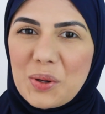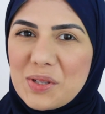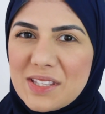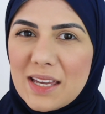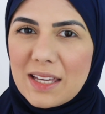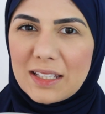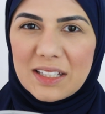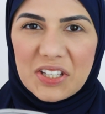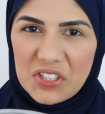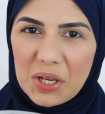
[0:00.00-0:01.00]

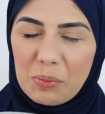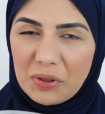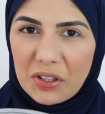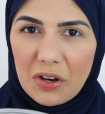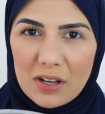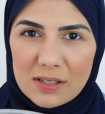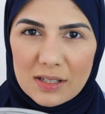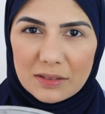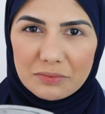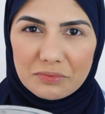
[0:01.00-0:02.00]
Gostei, achei
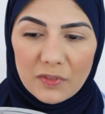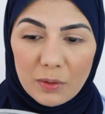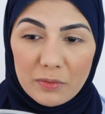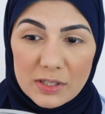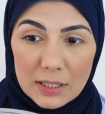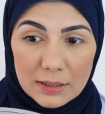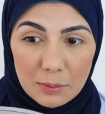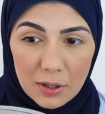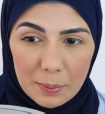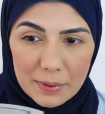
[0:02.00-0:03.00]
poderosa. Vamos ver se ela
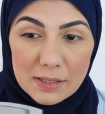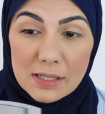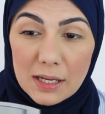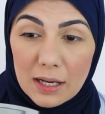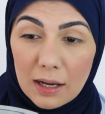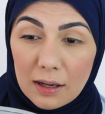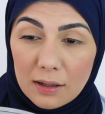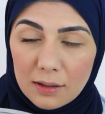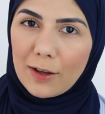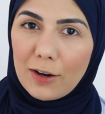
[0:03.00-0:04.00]
demora pra secar.
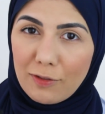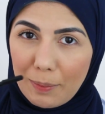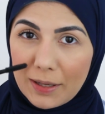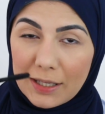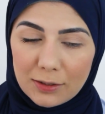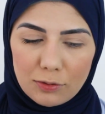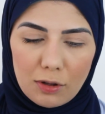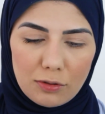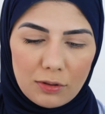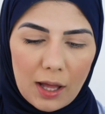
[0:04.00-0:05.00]
Agora eu vou aplicando
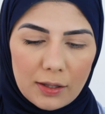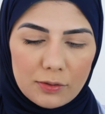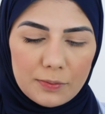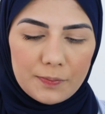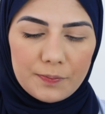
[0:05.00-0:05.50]
do outro lado.